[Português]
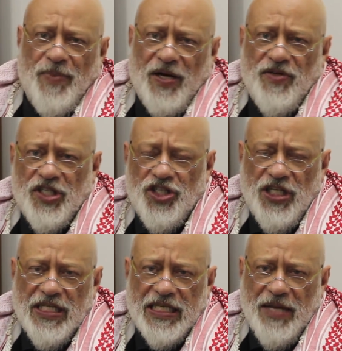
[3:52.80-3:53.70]
comprar coisa
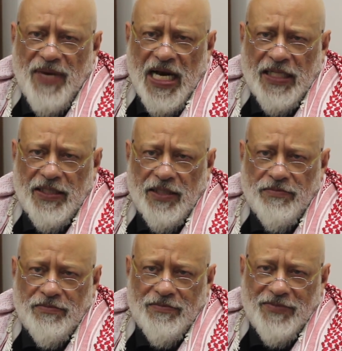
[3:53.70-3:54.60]
chinesa que é barata
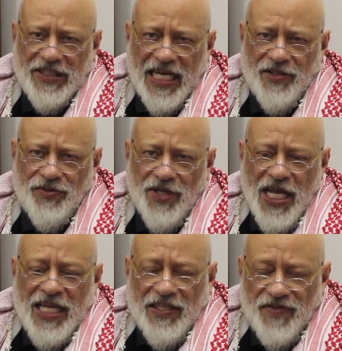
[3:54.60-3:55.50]
certo?
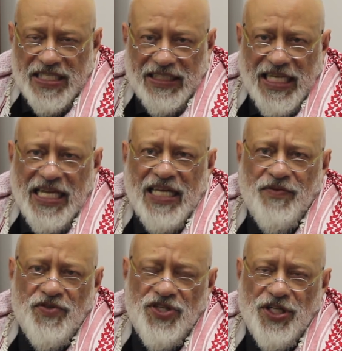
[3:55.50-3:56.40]
Então você tem
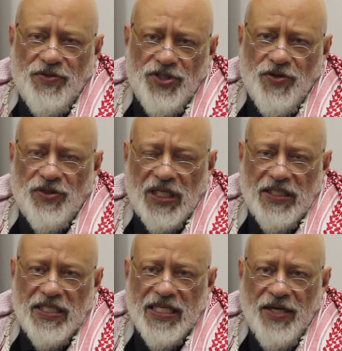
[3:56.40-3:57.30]
aí um ciclo de
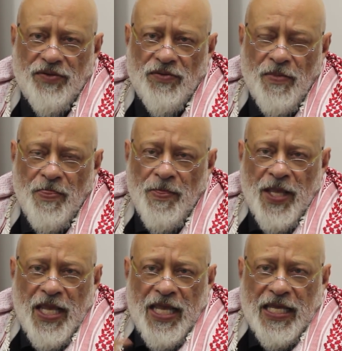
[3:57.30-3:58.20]
contradição
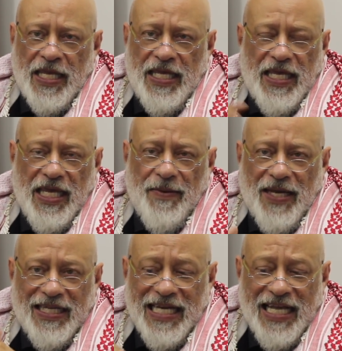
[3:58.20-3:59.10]

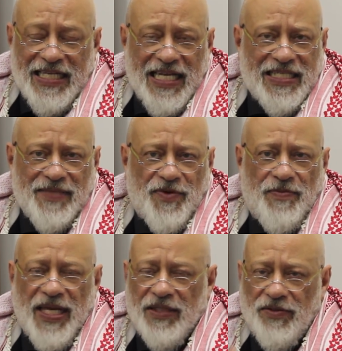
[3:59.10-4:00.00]
que né, nesse
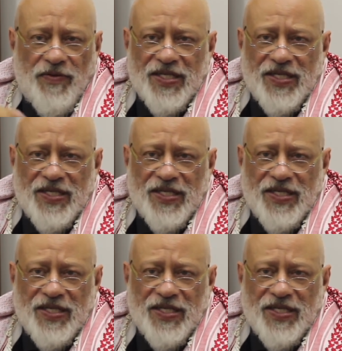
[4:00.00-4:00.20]
momento